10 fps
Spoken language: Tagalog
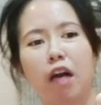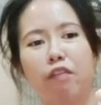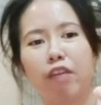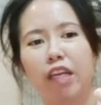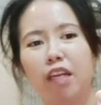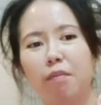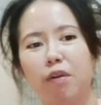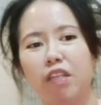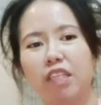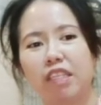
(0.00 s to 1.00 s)

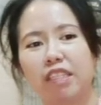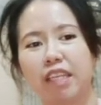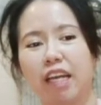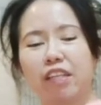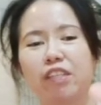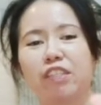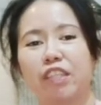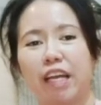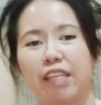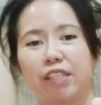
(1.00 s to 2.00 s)
available is
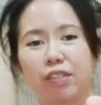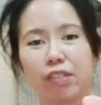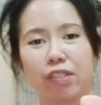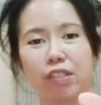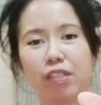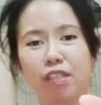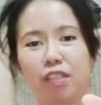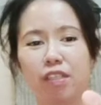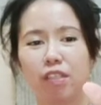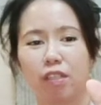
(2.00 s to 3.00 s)
Energizer.
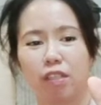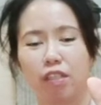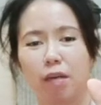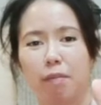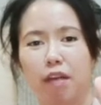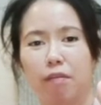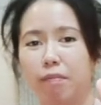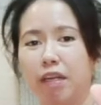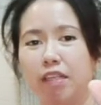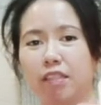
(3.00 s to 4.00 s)
So, ito
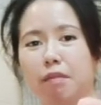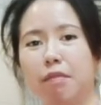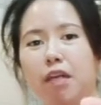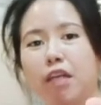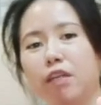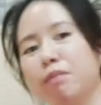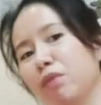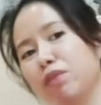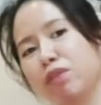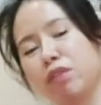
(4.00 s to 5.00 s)
naman para sa mga
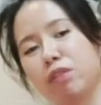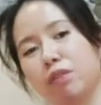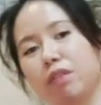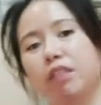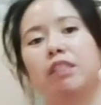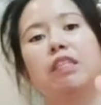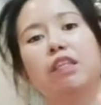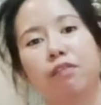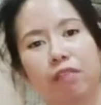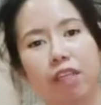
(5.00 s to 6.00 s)
remote control ng
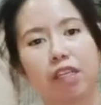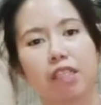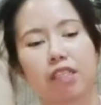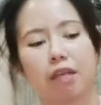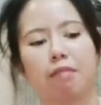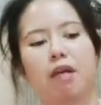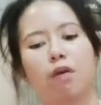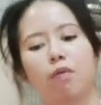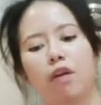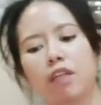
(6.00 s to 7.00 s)
TV, sa mga
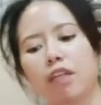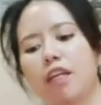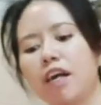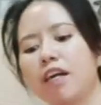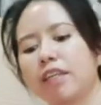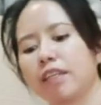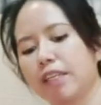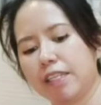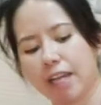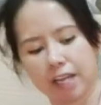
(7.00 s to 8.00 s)
wall clock,
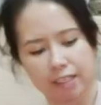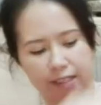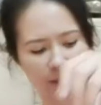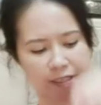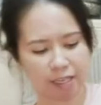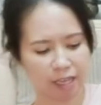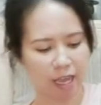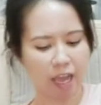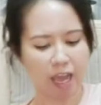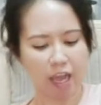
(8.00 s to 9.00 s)
ganyan.
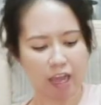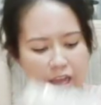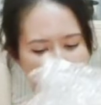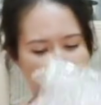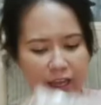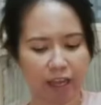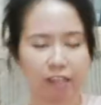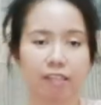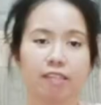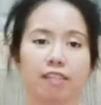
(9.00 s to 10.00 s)

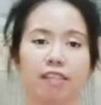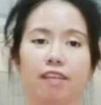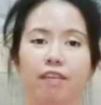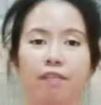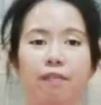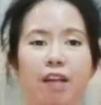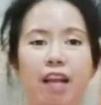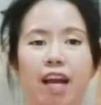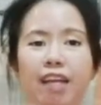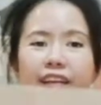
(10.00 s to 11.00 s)
And,
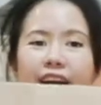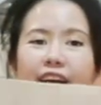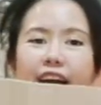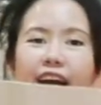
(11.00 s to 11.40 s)
wala na!